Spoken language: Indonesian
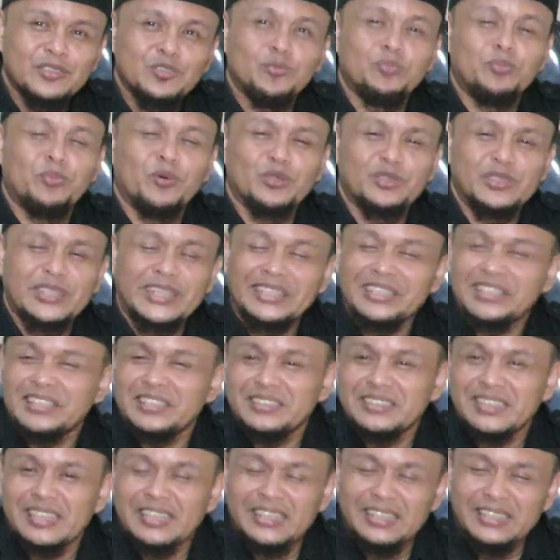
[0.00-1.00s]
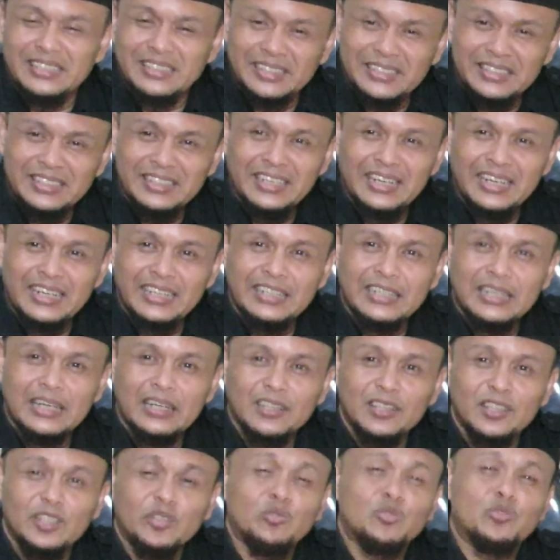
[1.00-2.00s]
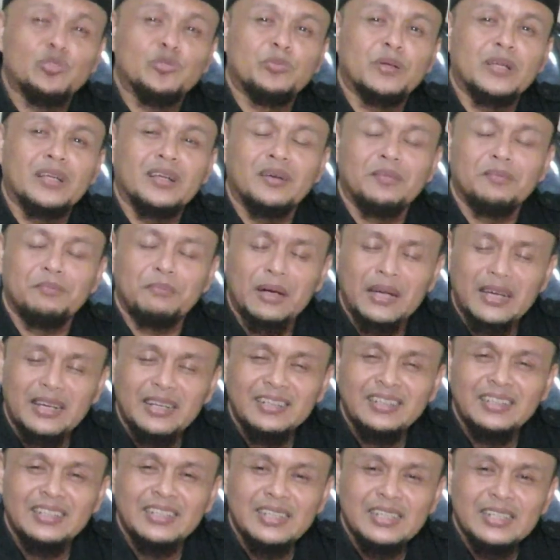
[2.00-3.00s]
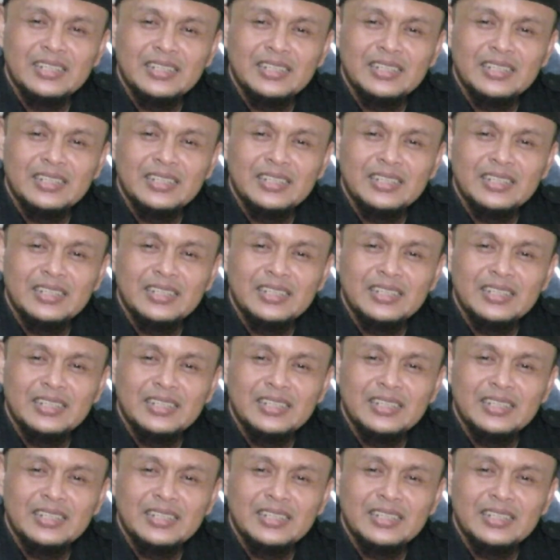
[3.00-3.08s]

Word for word: support channel saya ini agar terus berkembang